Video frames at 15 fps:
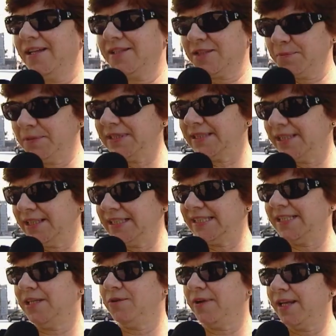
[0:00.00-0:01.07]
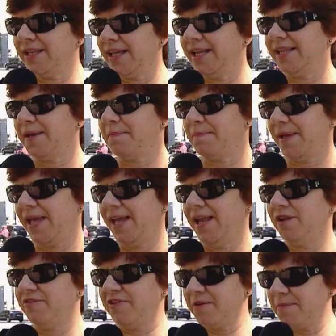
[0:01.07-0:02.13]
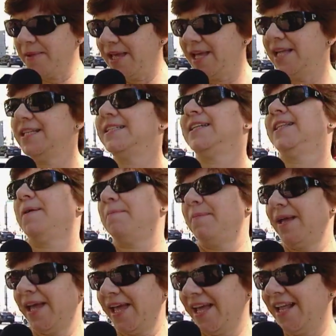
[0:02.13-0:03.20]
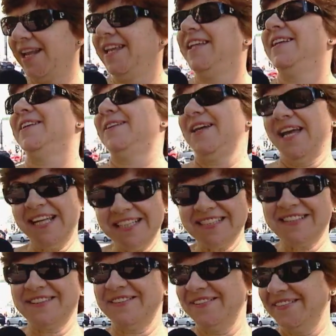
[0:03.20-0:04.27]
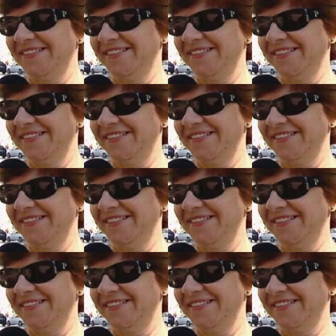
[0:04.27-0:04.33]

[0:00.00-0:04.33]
Substância, não é? Da, da pele, firmeza da pele. É isso.